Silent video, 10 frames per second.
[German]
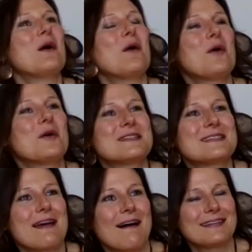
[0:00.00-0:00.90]
Und
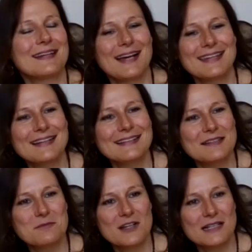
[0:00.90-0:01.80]
ja, da kann halt
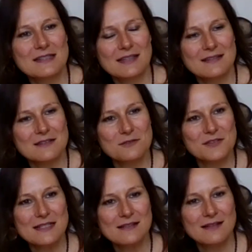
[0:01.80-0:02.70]
eben wirklich ganz
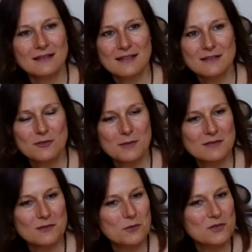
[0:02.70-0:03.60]
viel an
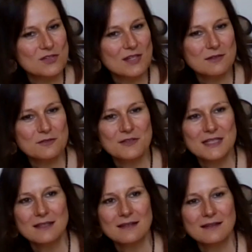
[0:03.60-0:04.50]
Transformation
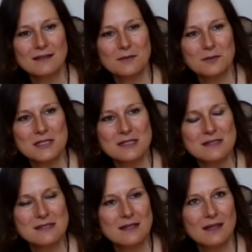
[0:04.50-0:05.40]
stattfinden. Und
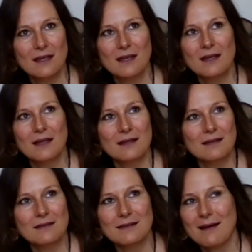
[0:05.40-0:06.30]

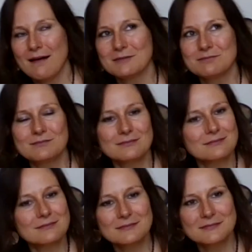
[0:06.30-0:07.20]
ja,
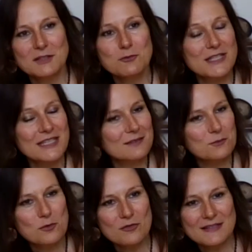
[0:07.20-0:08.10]
der
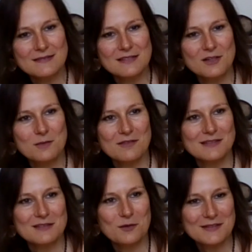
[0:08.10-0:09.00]
Vogesenhof lässt sich ja immer
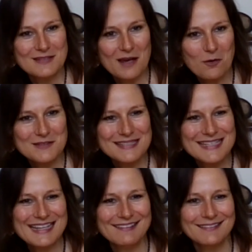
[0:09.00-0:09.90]
was Neues
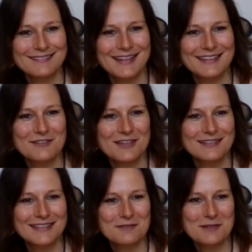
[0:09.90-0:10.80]
ausdenken. Ja, die
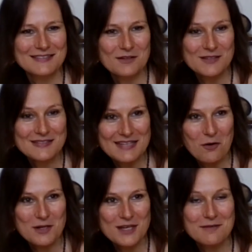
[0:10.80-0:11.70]
werden demnächst auch eine
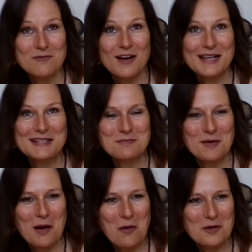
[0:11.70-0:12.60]
Sauna im Wald
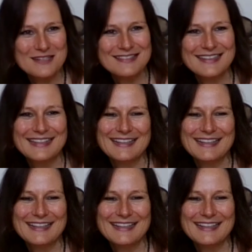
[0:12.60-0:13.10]
bauen,